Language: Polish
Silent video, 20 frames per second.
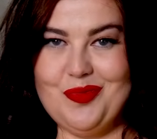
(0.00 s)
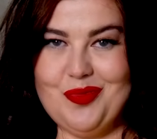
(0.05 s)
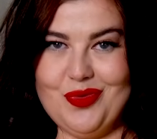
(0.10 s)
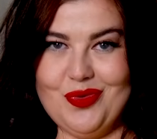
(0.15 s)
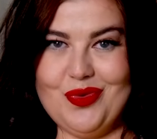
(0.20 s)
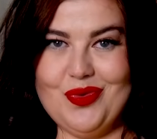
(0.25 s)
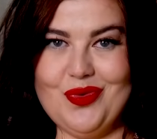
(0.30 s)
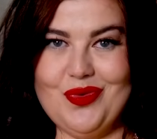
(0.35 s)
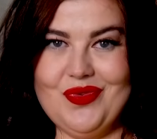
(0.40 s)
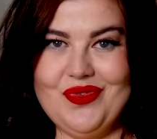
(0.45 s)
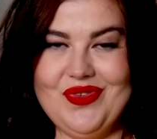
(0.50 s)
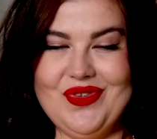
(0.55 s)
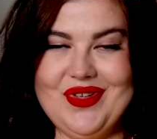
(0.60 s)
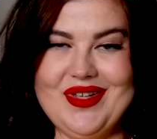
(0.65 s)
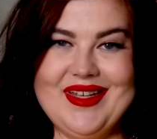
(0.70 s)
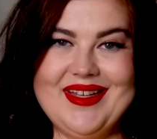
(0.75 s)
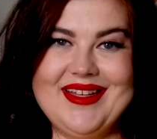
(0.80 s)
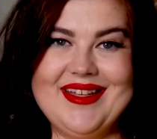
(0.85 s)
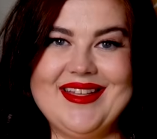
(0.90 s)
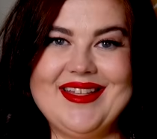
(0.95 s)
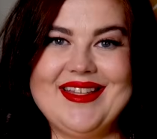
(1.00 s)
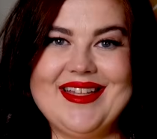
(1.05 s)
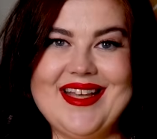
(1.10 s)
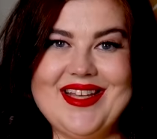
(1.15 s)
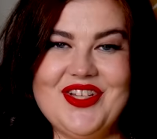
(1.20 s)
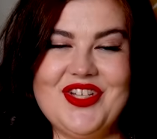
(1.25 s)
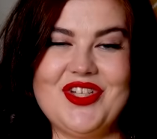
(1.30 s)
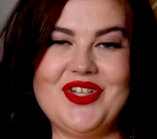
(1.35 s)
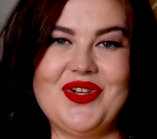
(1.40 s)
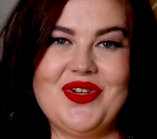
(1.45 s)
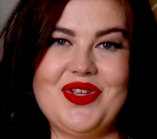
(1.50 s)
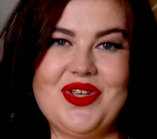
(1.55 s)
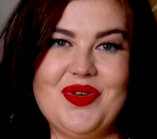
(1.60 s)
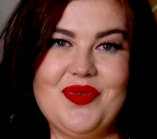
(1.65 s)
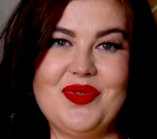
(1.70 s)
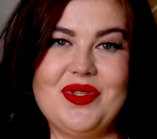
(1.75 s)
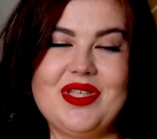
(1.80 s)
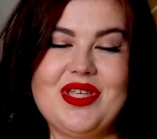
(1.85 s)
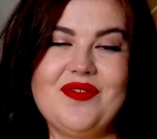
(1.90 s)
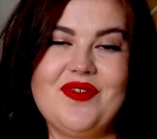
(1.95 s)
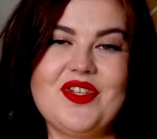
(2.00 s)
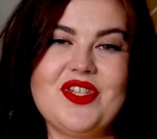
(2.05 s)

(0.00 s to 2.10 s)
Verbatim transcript: butów e, na szerokie łydki,